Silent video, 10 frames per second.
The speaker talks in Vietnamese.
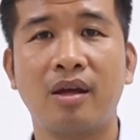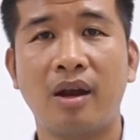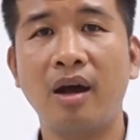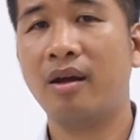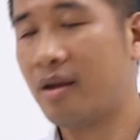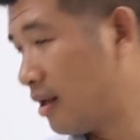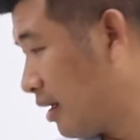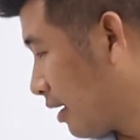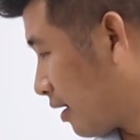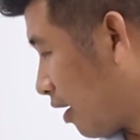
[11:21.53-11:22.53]
đó
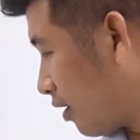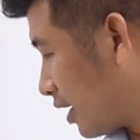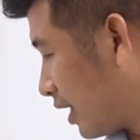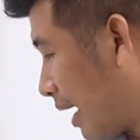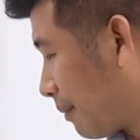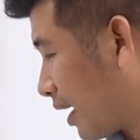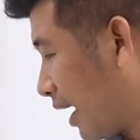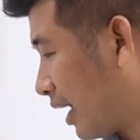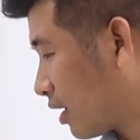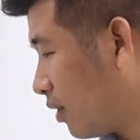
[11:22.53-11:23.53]
nó sẽ giảm cái
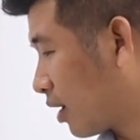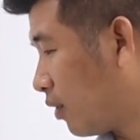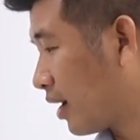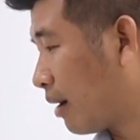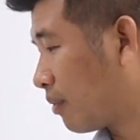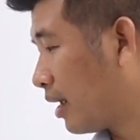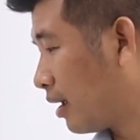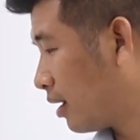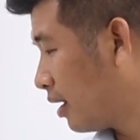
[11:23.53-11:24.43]
khả năng chịu lực của cái cọc đi